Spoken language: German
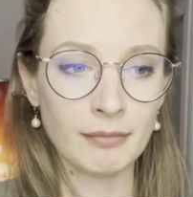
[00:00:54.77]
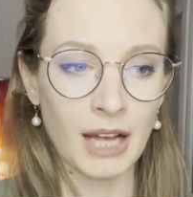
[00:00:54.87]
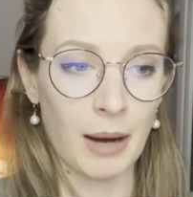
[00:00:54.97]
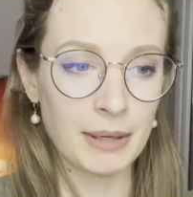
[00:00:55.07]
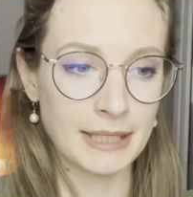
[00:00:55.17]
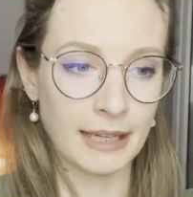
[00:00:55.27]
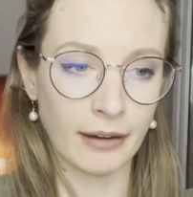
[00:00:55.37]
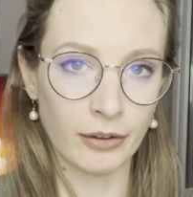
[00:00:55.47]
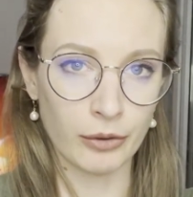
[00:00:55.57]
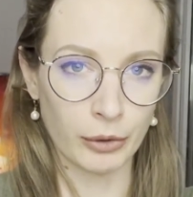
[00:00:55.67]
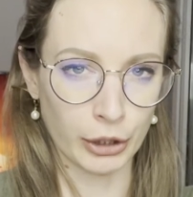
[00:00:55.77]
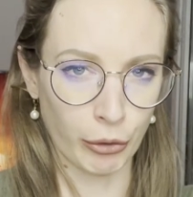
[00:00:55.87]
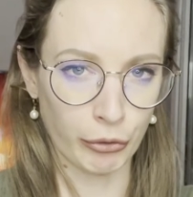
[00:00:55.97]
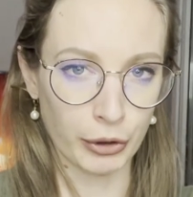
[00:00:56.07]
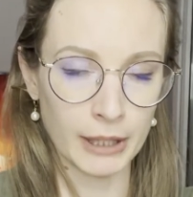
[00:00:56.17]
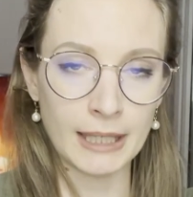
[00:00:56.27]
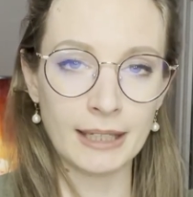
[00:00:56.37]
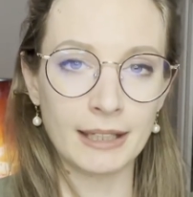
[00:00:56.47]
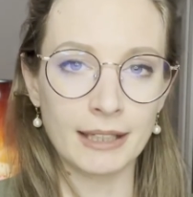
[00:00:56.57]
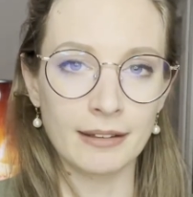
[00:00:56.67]
Aber ich denke oder ich hoffe,
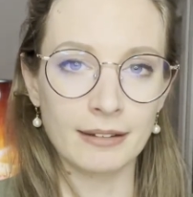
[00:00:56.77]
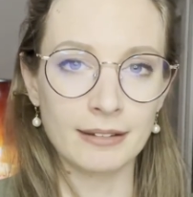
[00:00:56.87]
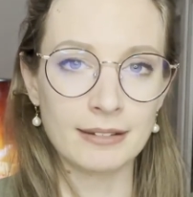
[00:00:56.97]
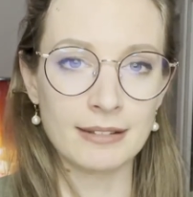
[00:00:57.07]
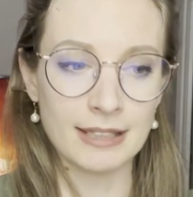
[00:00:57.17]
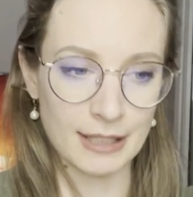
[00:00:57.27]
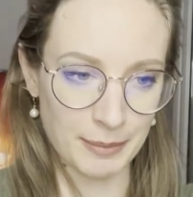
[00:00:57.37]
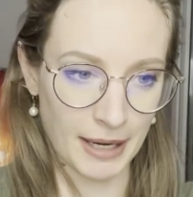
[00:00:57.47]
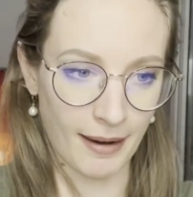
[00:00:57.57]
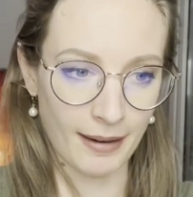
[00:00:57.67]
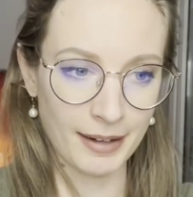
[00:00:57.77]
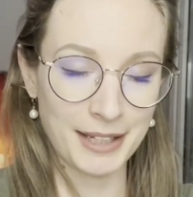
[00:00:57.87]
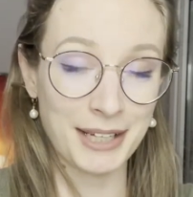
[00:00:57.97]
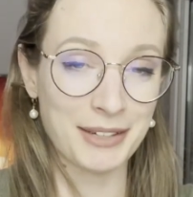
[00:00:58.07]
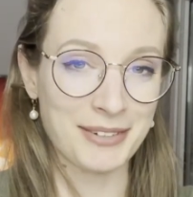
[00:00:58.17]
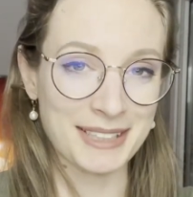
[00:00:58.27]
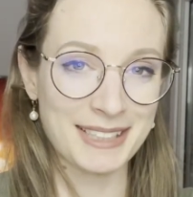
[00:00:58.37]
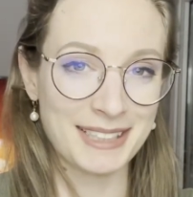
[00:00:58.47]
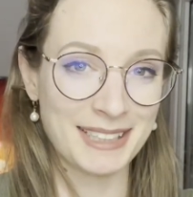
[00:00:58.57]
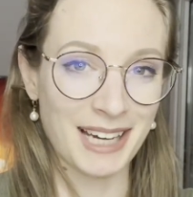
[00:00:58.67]
Ihr seht's mir nach.
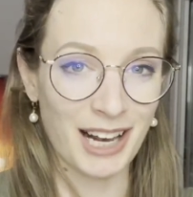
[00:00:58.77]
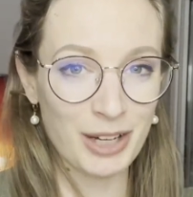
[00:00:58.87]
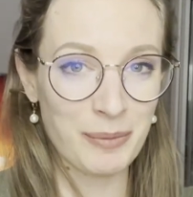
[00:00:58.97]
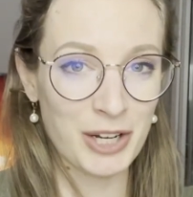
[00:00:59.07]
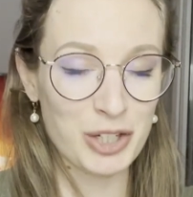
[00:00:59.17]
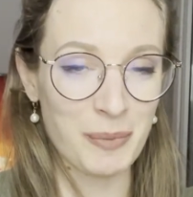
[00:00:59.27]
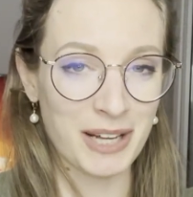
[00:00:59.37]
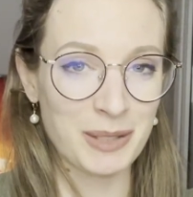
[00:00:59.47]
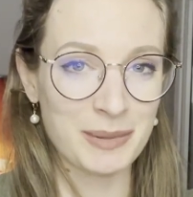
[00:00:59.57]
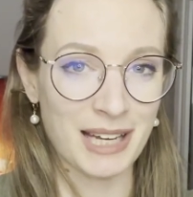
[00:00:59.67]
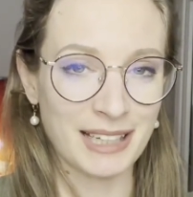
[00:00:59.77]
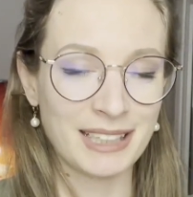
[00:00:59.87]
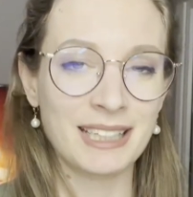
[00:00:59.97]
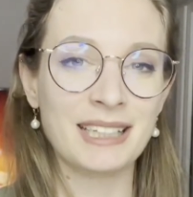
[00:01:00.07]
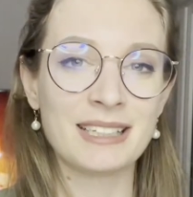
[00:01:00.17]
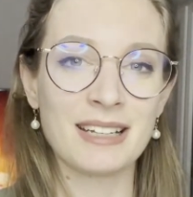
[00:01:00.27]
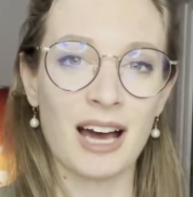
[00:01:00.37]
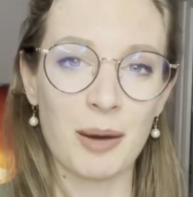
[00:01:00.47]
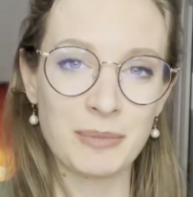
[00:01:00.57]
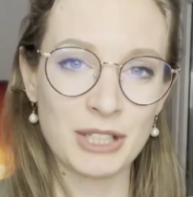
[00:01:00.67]
Was die allgemeinen Spartipps angeht, habt